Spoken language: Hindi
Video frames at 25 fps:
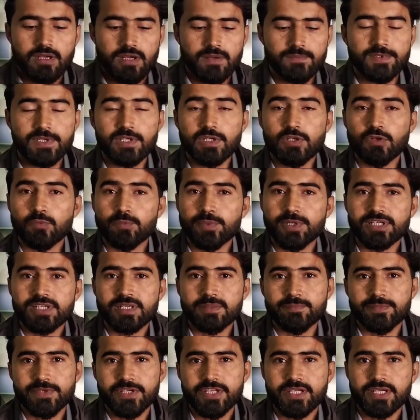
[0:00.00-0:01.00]
अब ये लुपिन
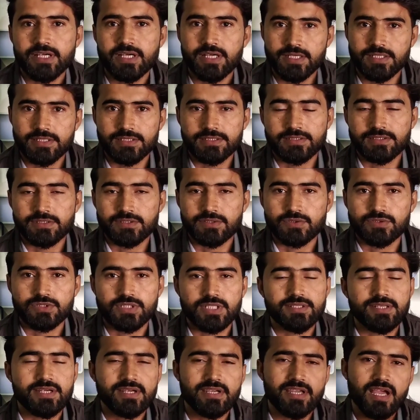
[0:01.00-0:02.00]
कंपनी का है तो
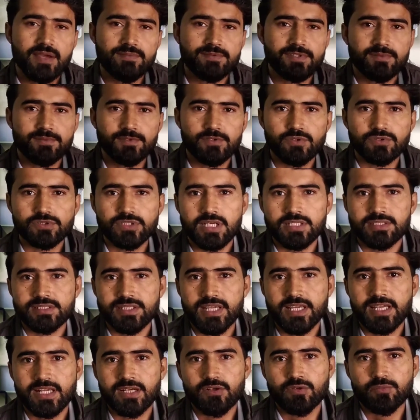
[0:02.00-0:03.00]
जैसा कि आप सभी लोग
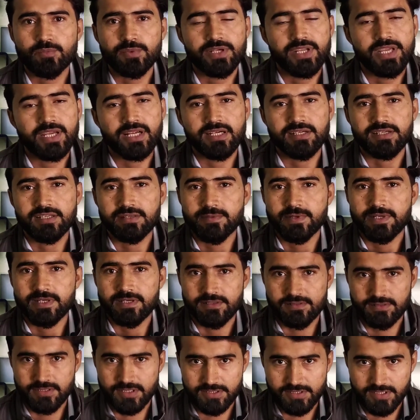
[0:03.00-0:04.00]
जानते हैं कि लुपिन एक अल्टीमेट
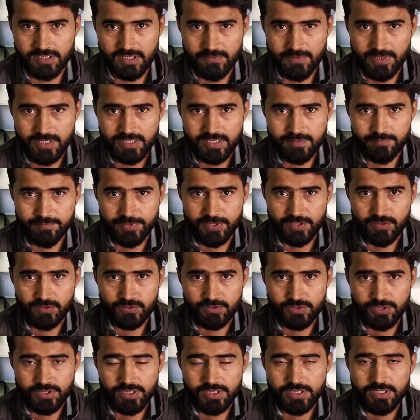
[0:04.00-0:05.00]
रिजल्ट देने वाली कंपनी
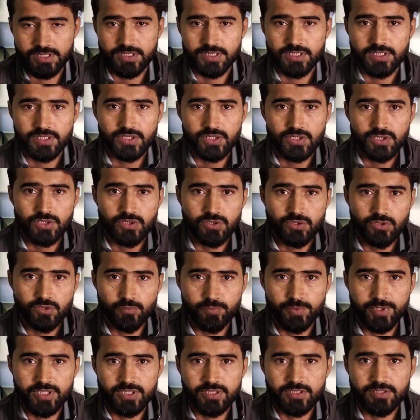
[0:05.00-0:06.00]
होती है
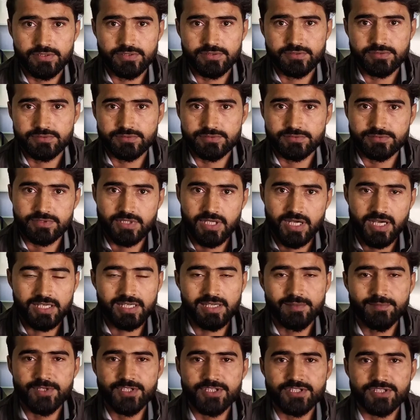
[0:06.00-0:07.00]
लुपिन
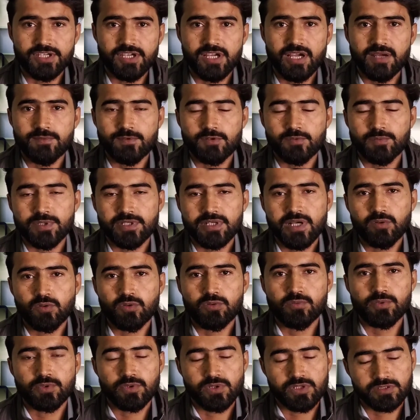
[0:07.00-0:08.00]
आंखें मीच के आप लुपिन का
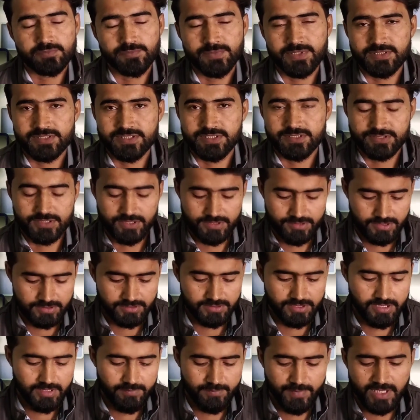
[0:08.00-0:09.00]
कोई प्रोडक्ट परचेज कर
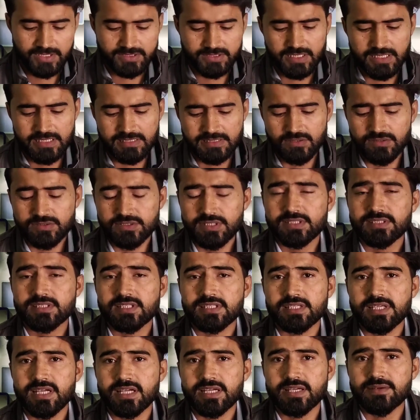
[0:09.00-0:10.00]
सकते हैं बात कर लेता हूँ इसके
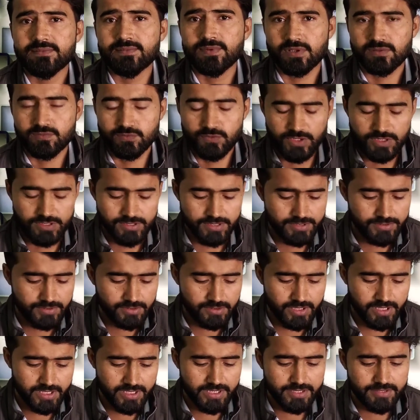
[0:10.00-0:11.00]
अंदर क्या क्या फार्मूलेज हैं
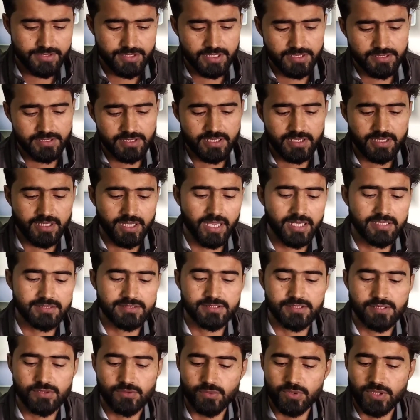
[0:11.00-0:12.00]
देखिए इसके अंदर
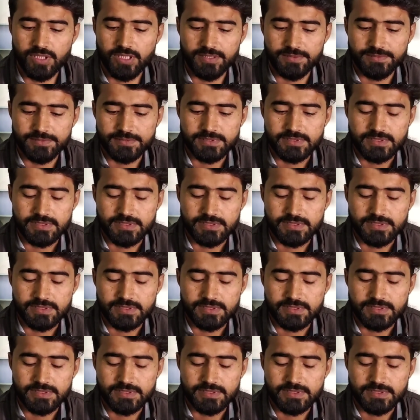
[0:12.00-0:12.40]
कैल्सिट्रोल है